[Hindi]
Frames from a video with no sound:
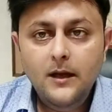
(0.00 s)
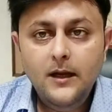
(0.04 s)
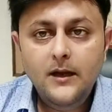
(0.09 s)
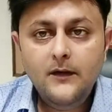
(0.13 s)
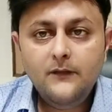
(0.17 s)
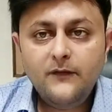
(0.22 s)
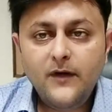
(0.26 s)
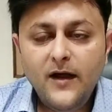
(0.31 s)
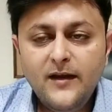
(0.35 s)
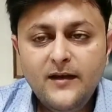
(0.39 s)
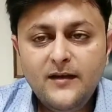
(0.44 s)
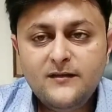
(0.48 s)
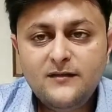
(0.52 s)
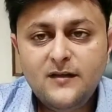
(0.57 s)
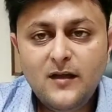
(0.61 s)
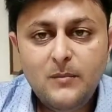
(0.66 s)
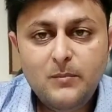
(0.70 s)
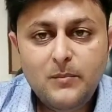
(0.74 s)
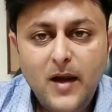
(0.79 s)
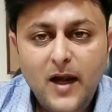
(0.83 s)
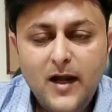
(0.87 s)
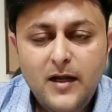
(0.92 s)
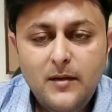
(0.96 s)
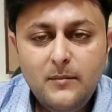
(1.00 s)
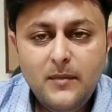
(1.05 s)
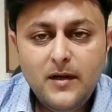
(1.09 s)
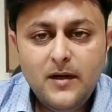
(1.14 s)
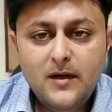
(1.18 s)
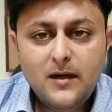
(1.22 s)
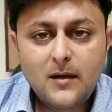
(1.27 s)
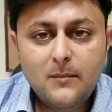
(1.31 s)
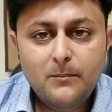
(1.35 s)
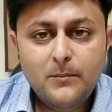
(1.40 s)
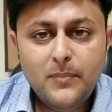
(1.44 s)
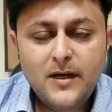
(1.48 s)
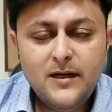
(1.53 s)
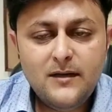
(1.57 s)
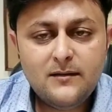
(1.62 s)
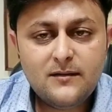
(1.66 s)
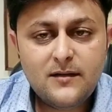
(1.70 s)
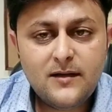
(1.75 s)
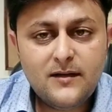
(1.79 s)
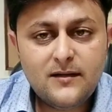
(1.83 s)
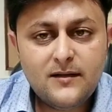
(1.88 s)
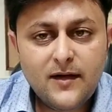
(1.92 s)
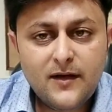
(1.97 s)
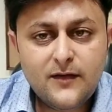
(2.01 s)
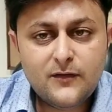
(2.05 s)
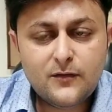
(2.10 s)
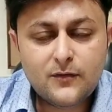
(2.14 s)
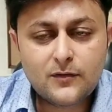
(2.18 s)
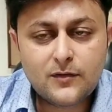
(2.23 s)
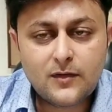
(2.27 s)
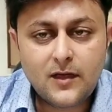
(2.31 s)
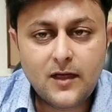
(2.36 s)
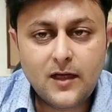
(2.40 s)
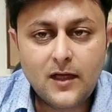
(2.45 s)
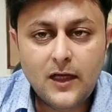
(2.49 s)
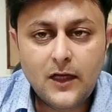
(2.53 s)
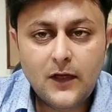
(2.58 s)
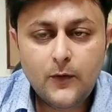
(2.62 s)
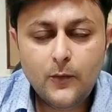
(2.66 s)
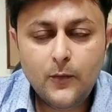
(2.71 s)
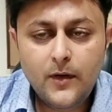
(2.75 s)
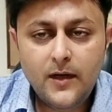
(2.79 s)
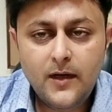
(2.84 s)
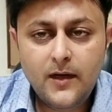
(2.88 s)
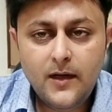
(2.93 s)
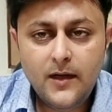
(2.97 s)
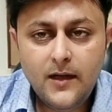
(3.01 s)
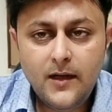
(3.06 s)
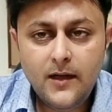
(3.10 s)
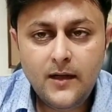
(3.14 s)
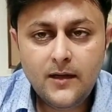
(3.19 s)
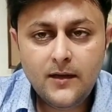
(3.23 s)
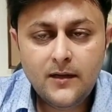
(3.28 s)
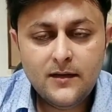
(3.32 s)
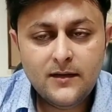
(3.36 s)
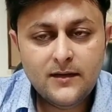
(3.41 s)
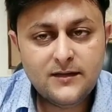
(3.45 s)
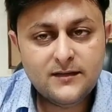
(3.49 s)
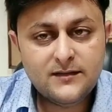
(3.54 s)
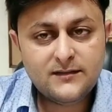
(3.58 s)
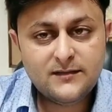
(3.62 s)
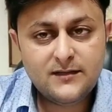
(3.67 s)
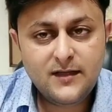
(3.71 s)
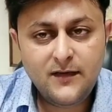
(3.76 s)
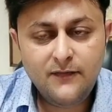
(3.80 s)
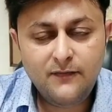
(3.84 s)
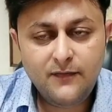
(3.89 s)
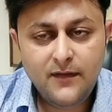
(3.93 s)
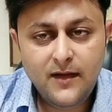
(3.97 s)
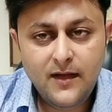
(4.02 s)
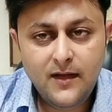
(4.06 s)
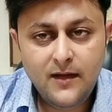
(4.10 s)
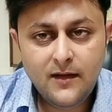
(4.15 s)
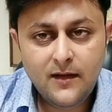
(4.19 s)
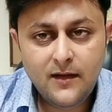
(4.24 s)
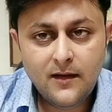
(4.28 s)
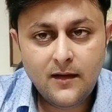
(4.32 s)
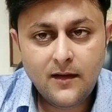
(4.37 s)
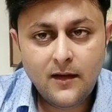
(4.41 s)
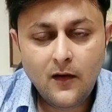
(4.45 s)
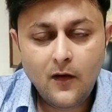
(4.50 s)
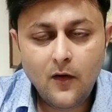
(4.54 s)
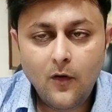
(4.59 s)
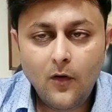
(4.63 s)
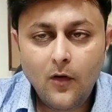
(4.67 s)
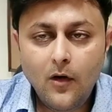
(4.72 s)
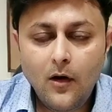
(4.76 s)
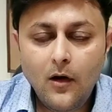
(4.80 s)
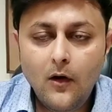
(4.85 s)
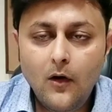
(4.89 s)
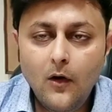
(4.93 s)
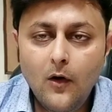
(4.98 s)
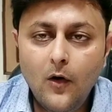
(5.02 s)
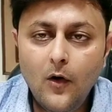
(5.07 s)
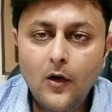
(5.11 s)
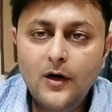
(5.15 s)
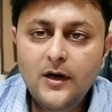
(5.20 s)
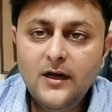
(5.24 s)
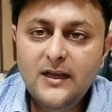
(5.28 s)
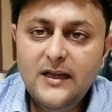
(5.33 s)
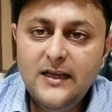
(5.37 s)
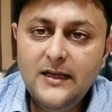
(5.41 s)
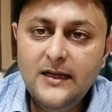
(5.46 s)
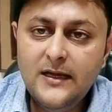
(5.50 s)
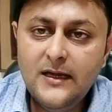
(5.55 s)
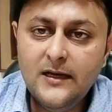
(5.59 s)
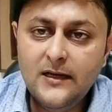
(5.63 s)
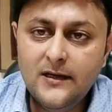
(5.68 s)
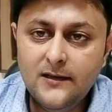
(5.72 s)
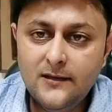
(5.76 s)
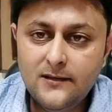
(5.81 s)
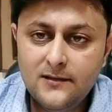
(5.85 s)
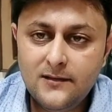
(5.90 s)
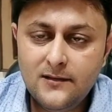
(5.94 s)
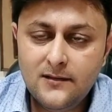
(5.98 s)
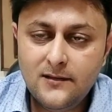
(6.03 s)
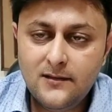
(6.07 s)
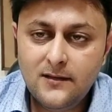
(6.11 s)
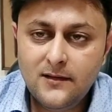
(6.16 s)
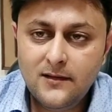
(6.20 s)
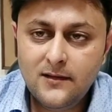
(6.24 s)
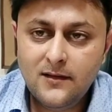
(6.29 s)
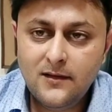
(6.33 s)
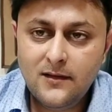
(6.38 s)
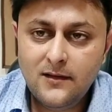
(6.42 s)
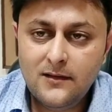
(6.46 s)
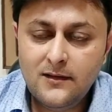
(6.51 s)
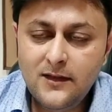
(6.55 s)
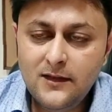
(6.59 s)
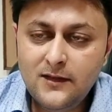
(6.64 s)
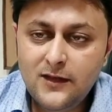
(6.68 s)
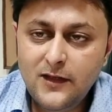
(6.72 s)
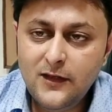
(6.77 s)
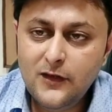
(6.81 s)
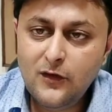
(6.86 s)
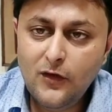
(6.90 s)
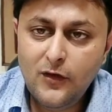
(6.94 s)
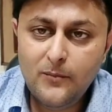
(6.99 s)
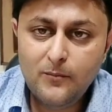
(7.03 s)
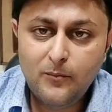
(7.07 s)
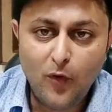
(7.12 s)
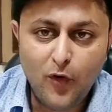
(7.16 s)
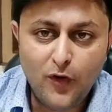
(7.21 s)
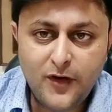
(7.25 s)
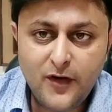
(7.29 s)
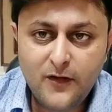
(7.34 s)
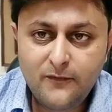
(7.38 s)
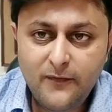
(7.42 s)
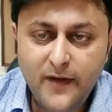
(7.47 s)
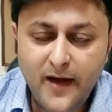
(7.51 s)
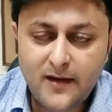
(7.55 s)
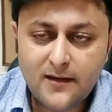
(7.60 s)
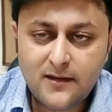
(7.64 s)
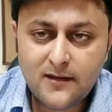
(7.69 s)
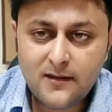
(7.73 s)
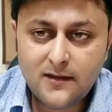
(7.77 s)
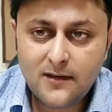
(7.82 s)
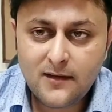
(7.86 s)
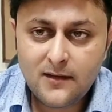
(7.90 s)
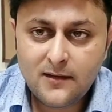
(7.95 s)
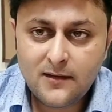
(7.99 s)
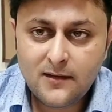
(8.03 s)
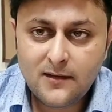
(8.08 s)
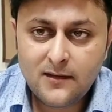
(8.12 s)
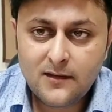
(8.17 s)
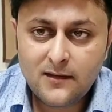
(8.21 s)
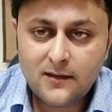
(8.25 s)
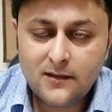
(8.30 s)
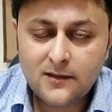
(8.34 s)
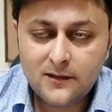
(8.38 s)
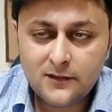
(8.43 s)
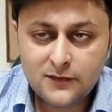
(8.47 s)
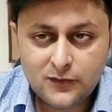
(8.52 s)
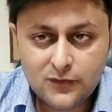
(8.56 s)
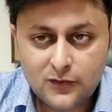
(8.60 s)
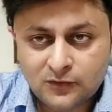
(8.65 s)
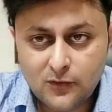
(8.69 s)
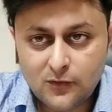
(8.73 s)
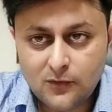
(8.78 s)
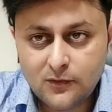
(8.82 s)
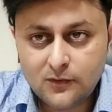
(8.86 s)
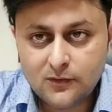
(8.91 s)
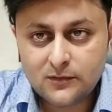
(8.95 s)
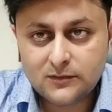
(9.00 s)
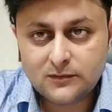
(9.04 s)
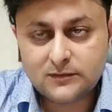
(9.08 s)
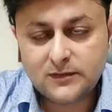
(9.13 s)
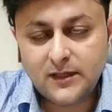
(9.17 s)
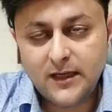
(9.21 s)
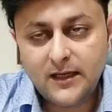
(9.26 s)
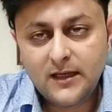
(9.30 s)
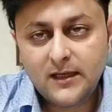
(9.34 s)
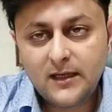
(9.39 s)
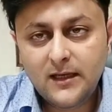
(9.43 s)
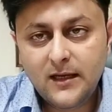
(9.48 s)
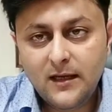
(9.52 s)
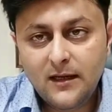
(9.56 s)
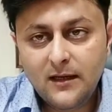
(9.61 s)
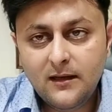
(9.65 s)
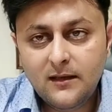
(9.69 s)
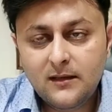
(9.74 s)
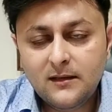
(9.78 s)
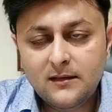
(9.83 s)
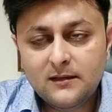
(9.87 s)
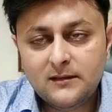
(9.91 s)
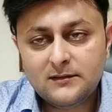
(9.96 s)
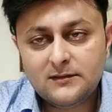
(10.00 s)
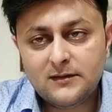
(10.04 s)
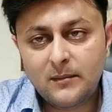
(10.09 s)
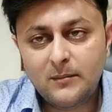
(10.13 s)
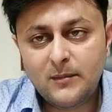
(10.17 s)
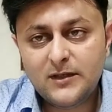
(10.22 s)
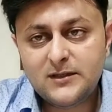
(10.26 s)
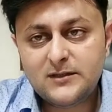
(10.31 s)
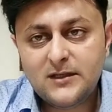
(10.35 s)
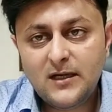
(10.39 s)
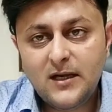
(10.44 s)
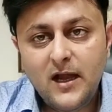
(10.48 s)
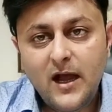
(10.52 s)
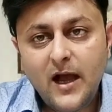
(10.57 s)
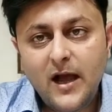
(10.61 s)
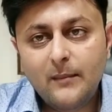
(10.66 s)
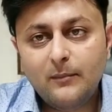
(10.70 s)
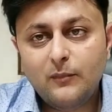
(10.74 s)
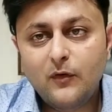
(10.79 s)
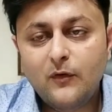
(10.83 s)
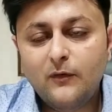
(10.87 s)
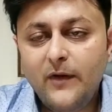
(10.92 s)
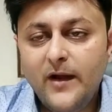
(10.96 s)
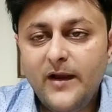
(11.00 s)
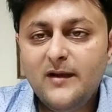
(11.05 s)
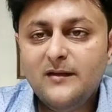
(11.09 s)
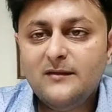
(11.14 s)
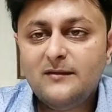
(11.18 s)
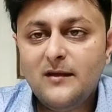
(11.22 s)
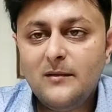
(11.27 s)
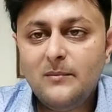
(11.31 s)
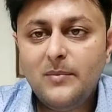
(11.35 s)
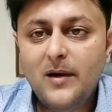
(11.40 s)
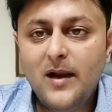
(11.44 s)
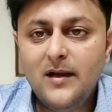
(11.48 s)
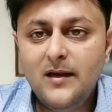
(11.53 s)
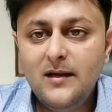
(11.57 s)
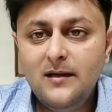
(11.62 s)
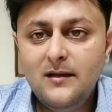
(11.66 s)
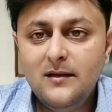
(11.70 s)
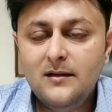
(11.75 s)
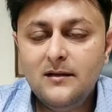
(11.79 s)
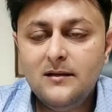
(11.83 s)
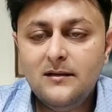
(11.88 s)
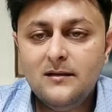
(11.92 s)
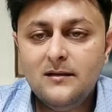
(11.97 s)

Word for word: एक फाइनेंशियल प्लानिंग में कंप्लीट थ्री थिंग्स होती हैं लिक्विडिटी सेफ्टी और ईल्ड ये तीनों इंपॉर्टेंट फैक्टर हैं जो देख के समझ के आपको फाइनेंशियल प्लानिंग